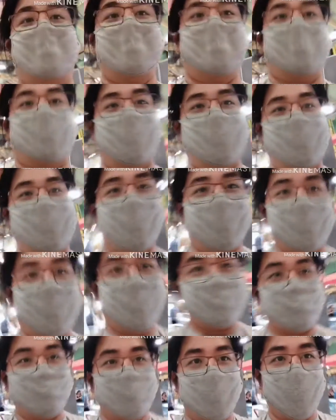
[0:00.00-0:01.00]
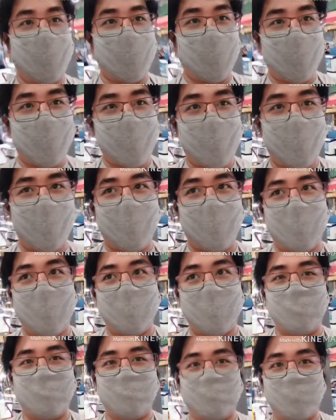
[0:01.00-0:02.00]
Hi guys, we
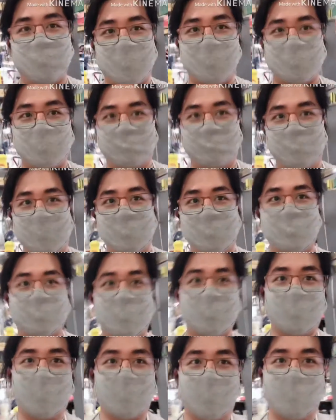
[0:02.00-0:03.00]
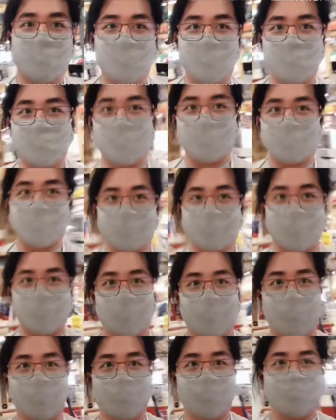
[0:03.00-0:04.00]
have 30 minutes to go before
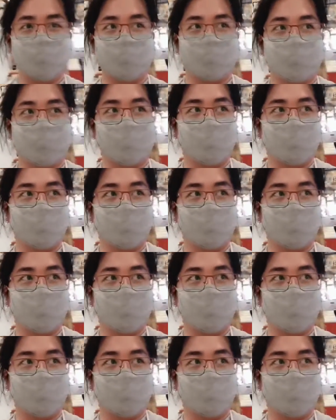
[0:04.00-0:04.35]
close.